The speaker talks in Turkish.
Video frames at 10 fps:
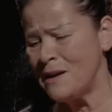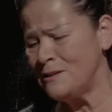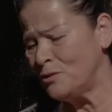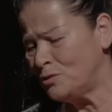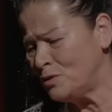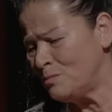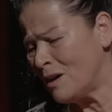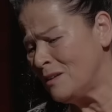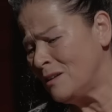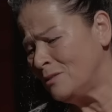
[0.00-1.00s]
beni
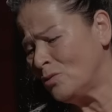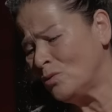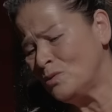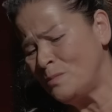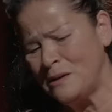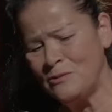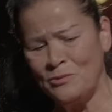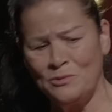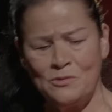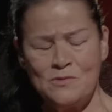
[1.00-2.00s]
götürme anne ne olur beni
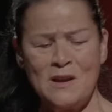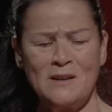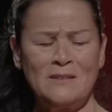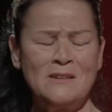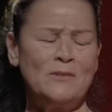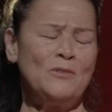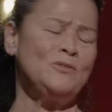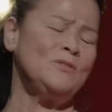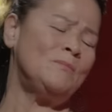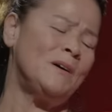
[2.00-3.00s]
öldürürler anne
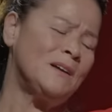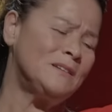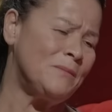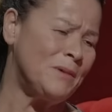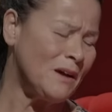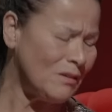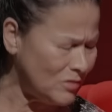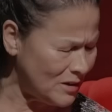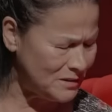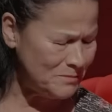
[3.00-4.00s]
götürme. Anneme
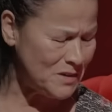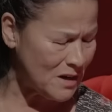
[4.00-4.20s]
yalvardım